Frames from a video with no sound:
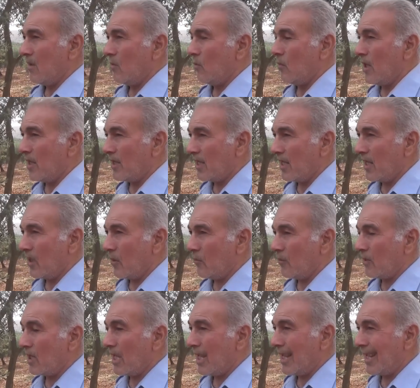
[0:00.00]
وهذا
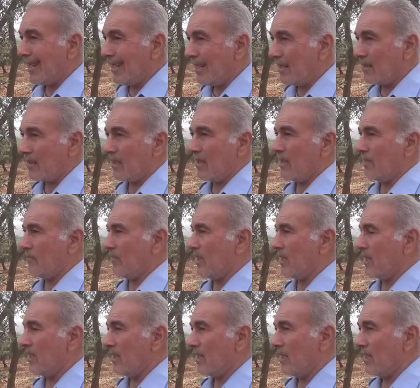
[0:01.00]
يعود لقله الخدمه
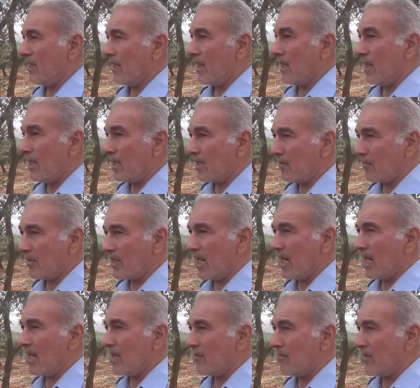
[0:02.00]
قله
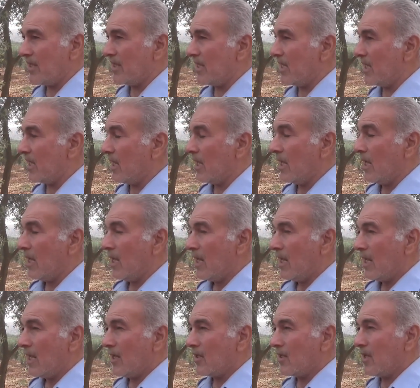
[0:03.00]
الامكانيات الماديه
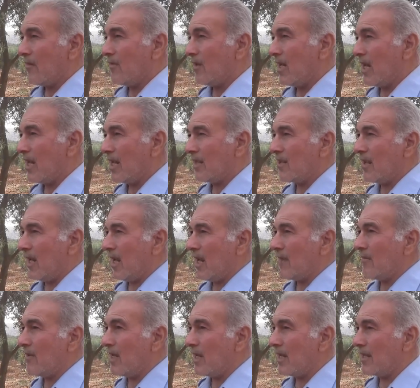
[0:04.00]
اضافه الى اليد
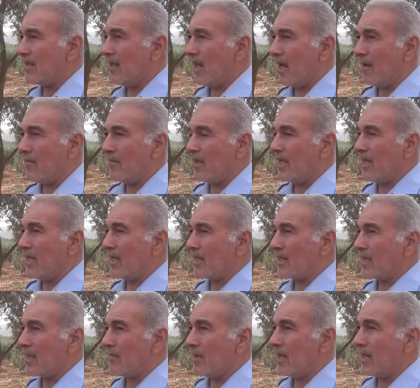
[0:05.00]
العامله اليد العامله
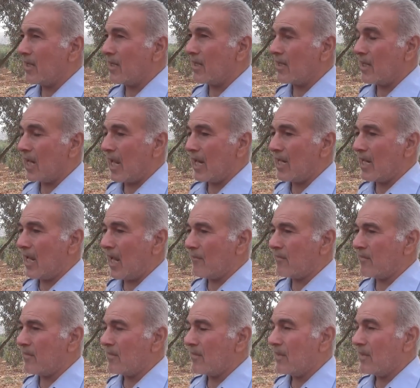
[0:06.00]
كمان يعني عم